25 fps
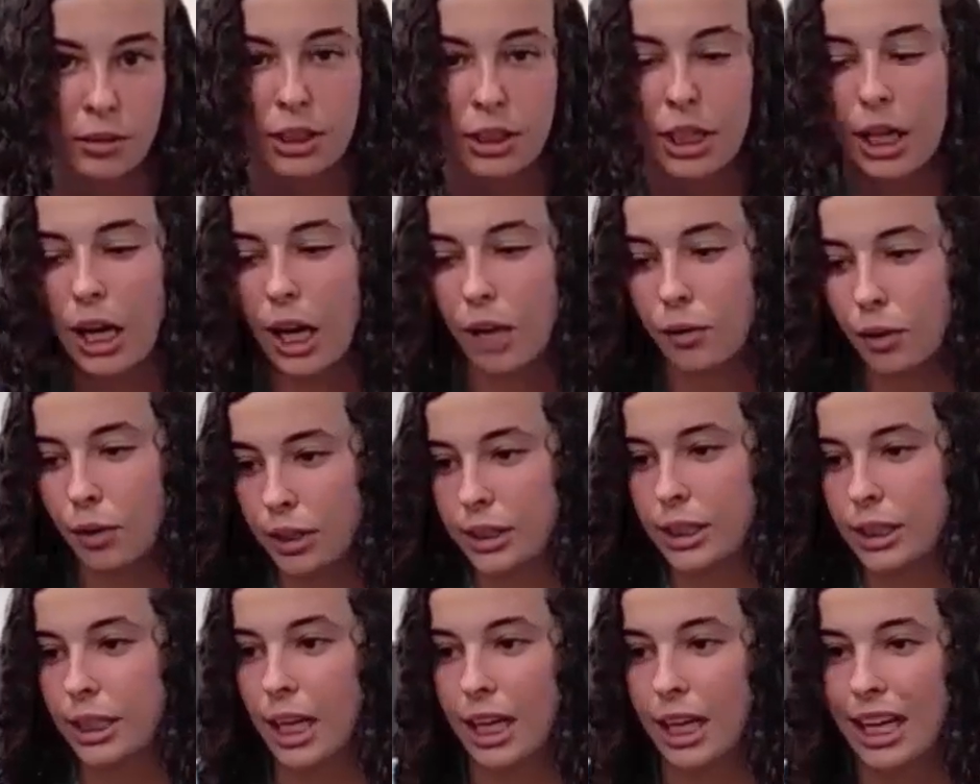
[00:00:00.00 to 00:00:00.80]
O sea, a
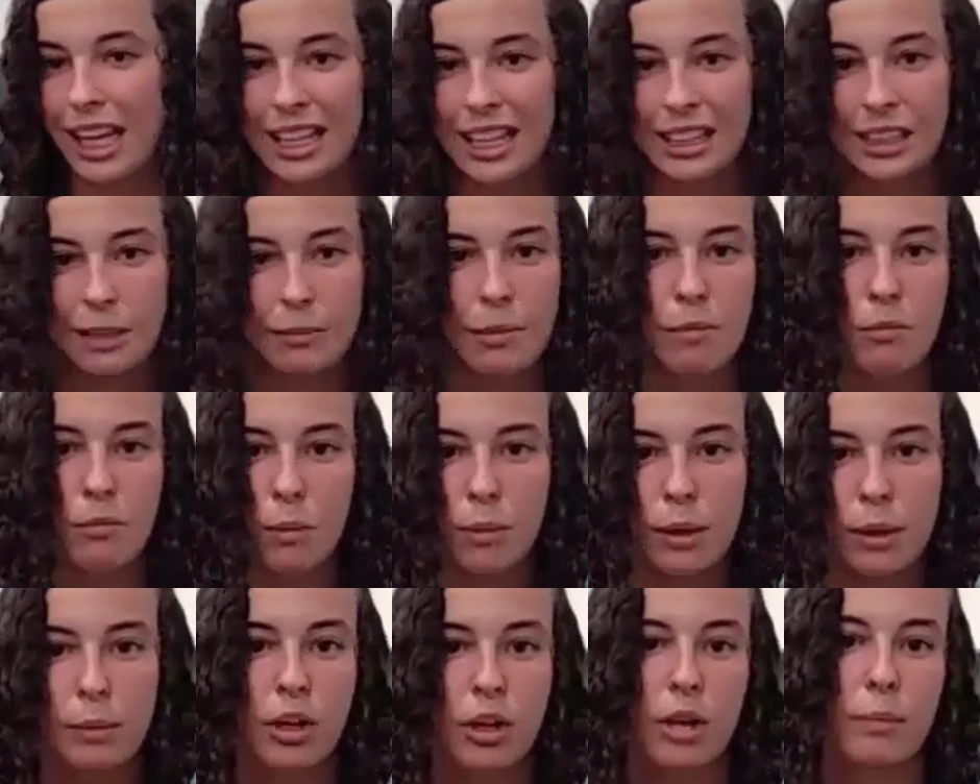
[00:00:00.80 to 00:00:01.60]
una chica le das el
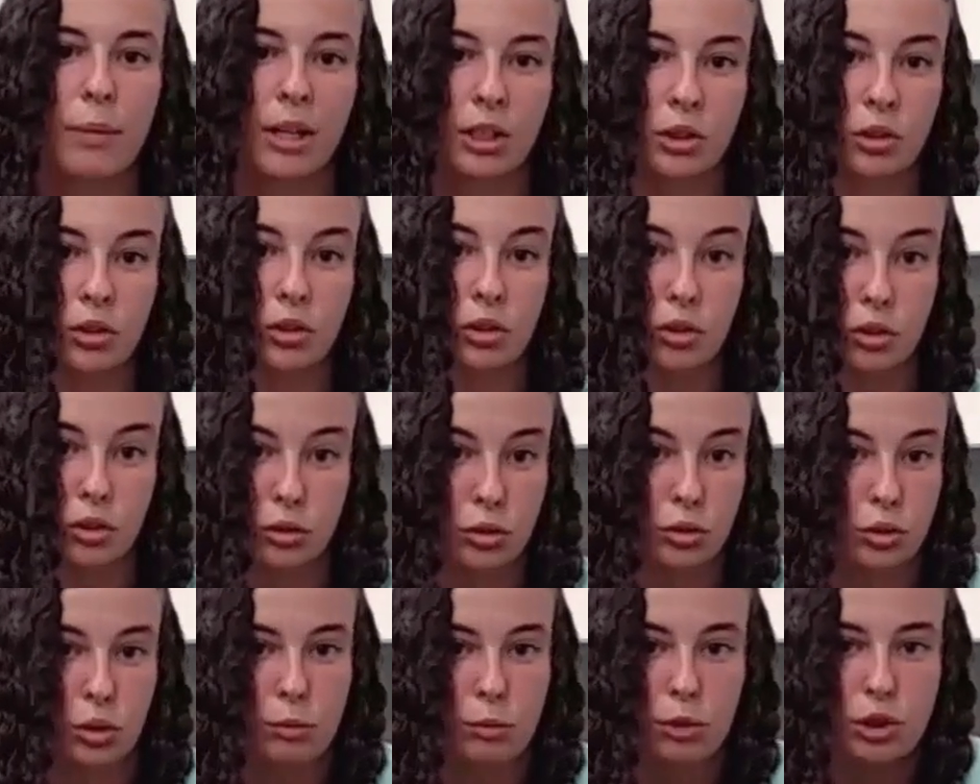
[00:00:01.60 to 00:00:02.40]
mismo premio que para eso
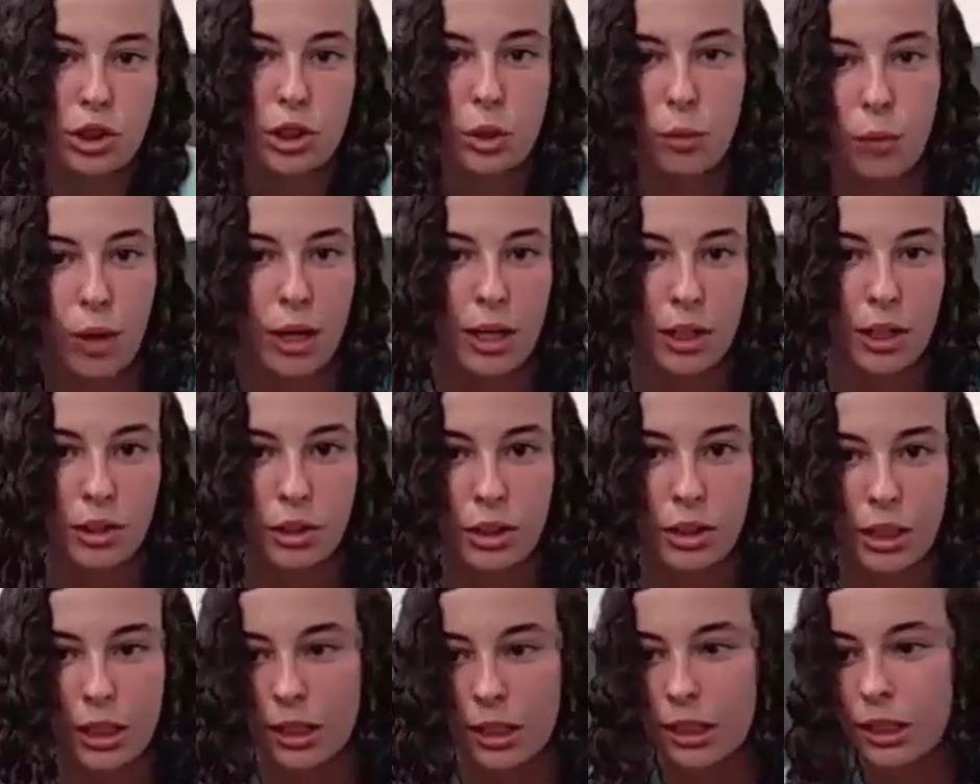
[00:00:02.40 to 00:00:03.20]
somos
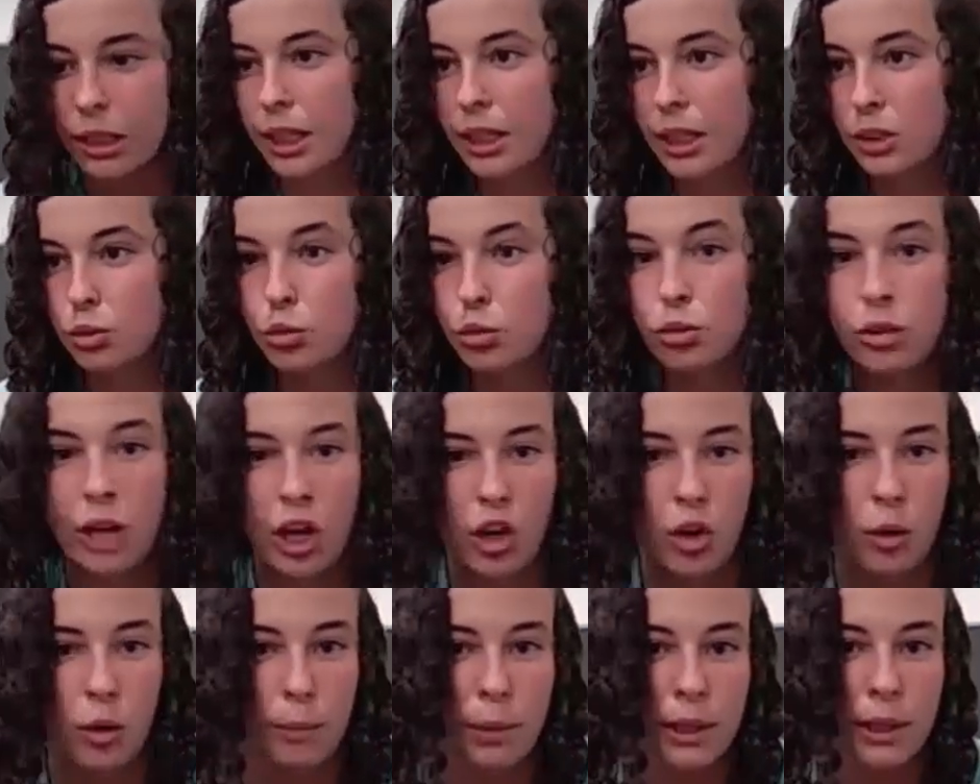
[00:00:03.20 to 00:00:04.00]
iguales, o sea, es
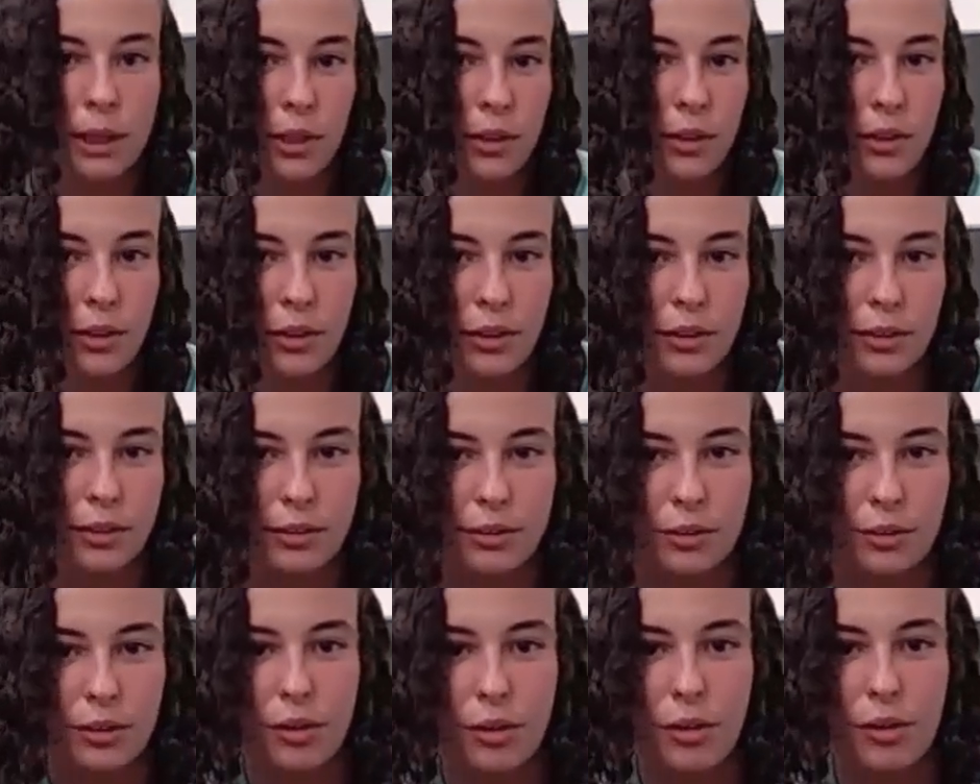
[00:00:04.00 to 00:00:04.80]
una
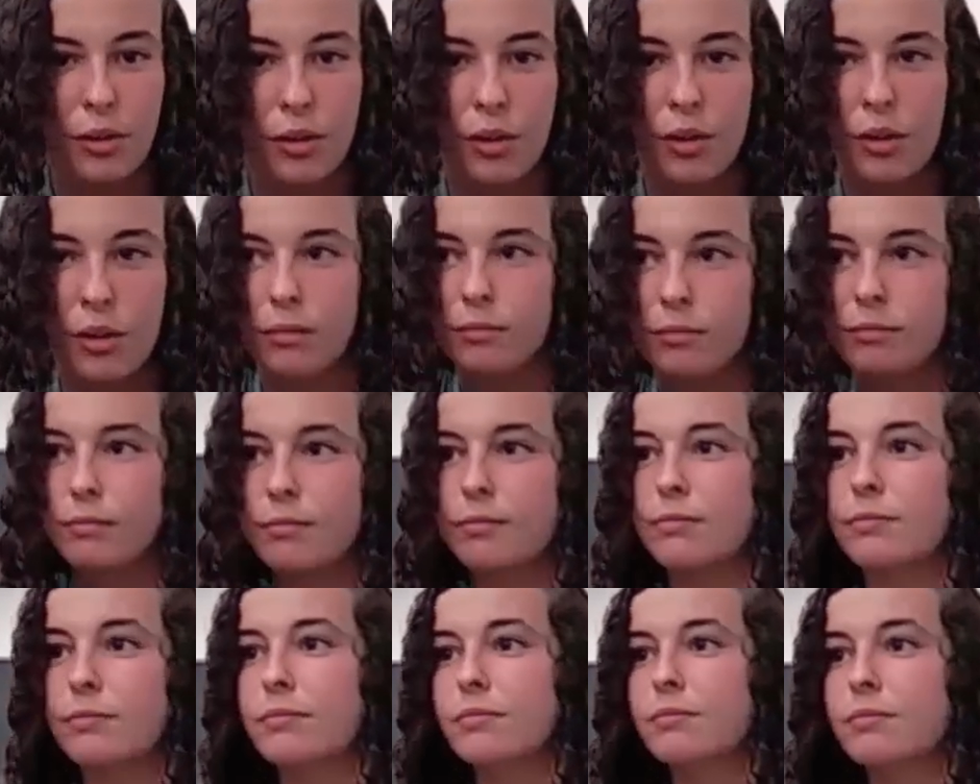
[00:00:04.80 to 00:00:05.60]
competición, no
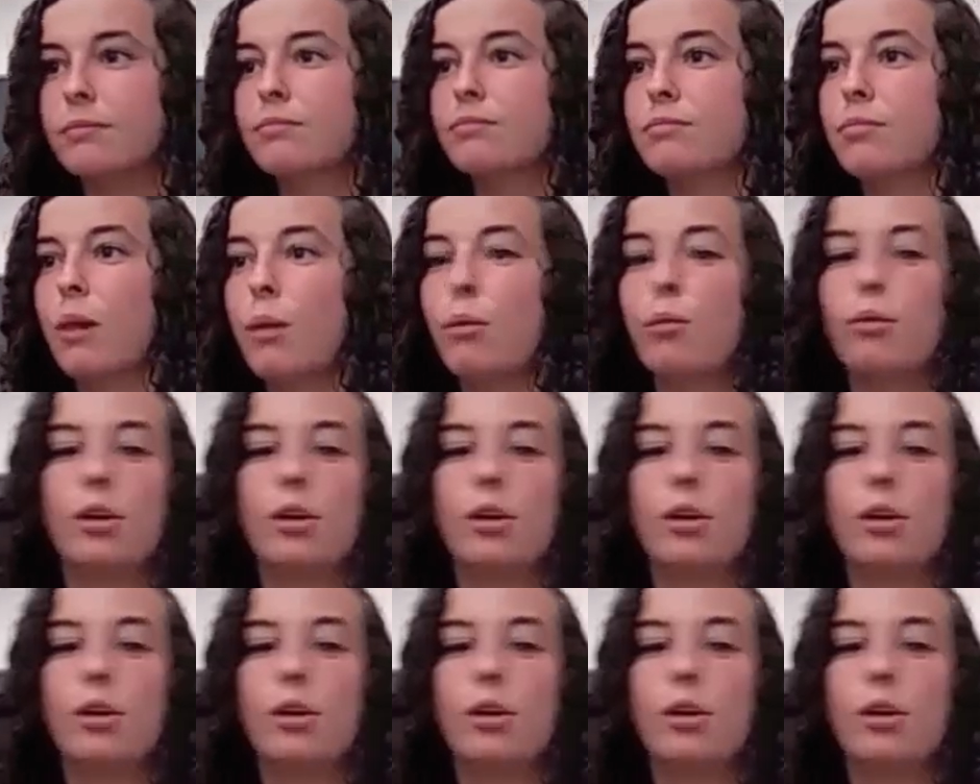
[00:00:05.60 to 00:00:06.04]
mm,